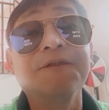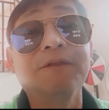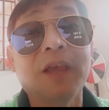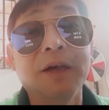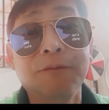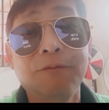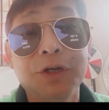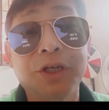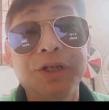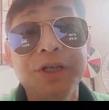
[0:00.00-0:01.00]
September
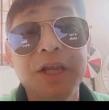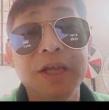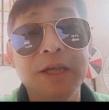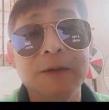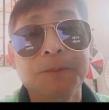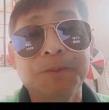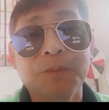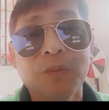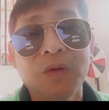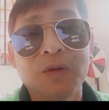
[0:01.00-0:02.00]
30.
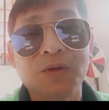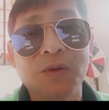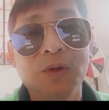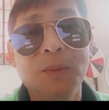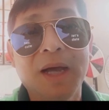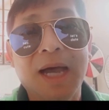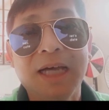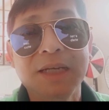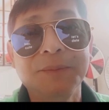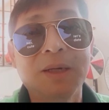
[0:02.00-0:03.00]
So
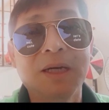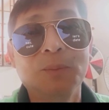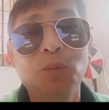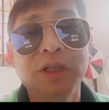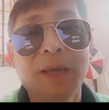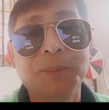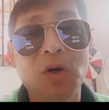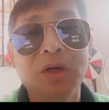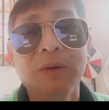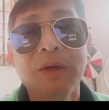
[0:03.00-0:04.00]
mag-aanim na buwan na po.
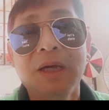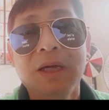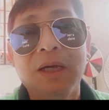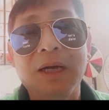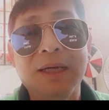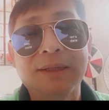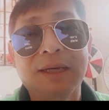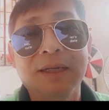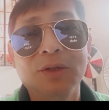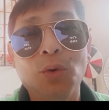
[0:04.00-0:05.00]
At uh, nung